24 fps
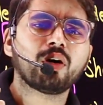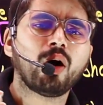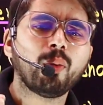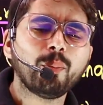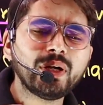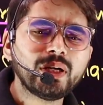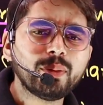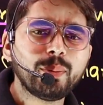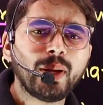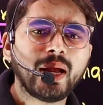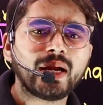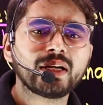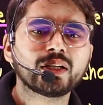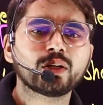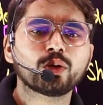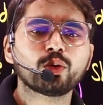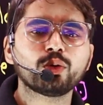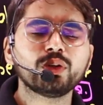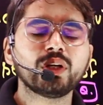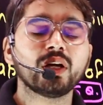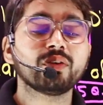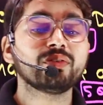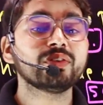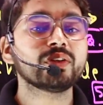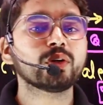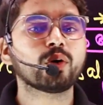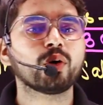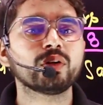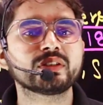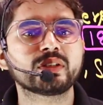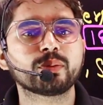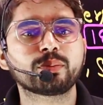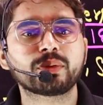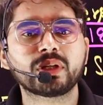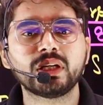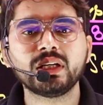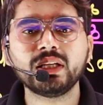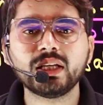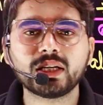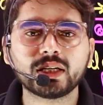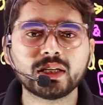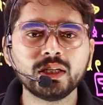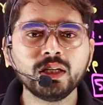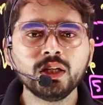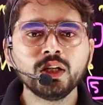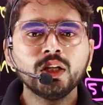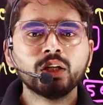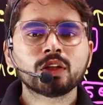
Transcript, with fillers: कॉमेंट में ऐड करो या फिर कॉन्सेप्ट क्लियर है